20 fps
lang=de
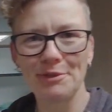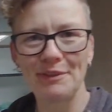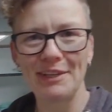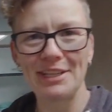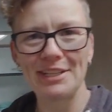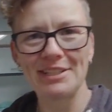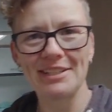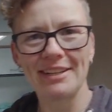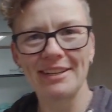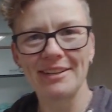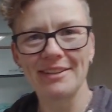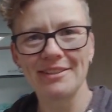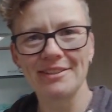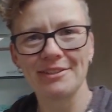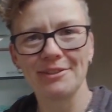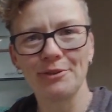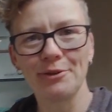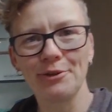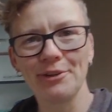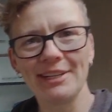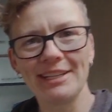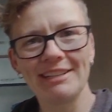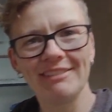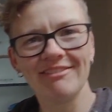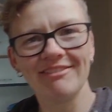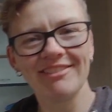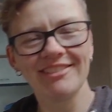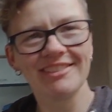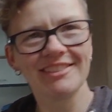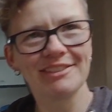Die werde ich gleich
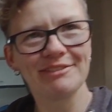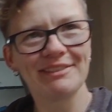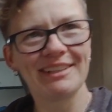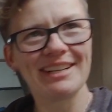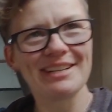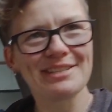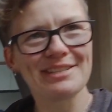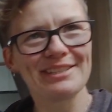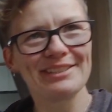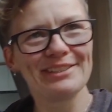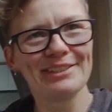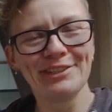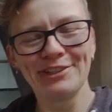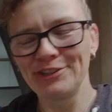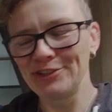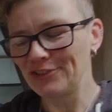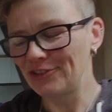häuten quasi